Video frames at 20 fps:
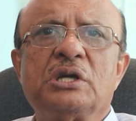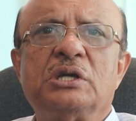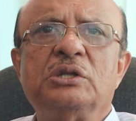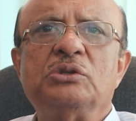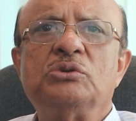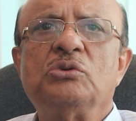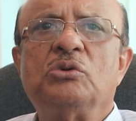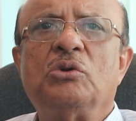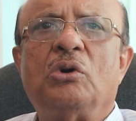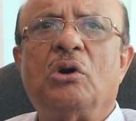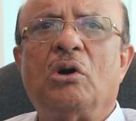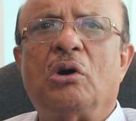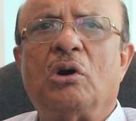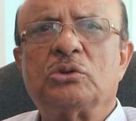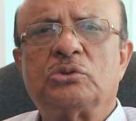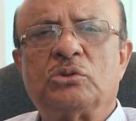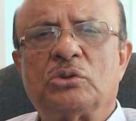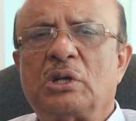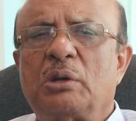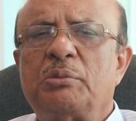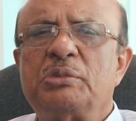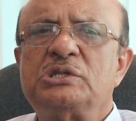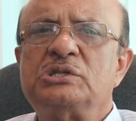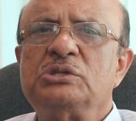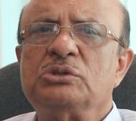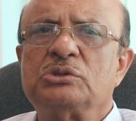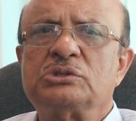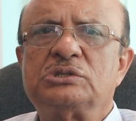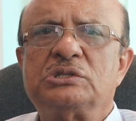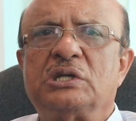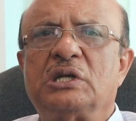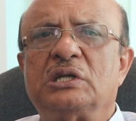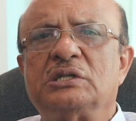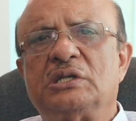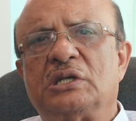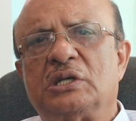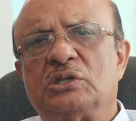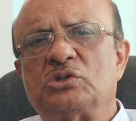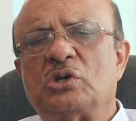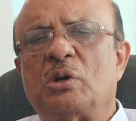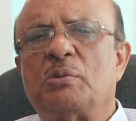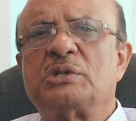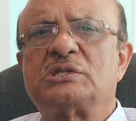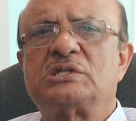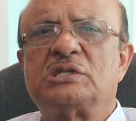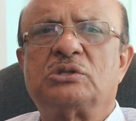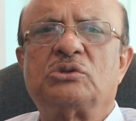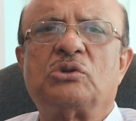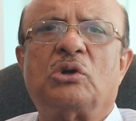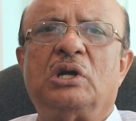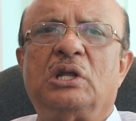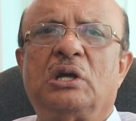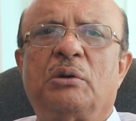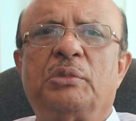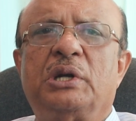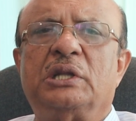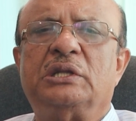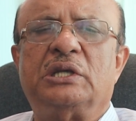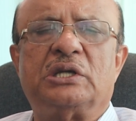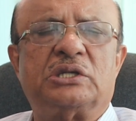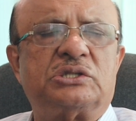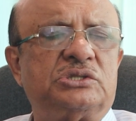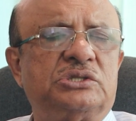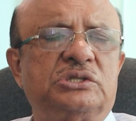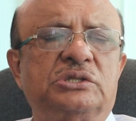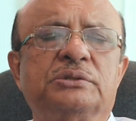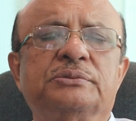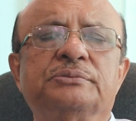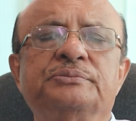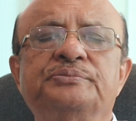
কিন্তু অতটা বেশি হচ্ছে না যেটা ছ মাসের তলে আমরা দেখছি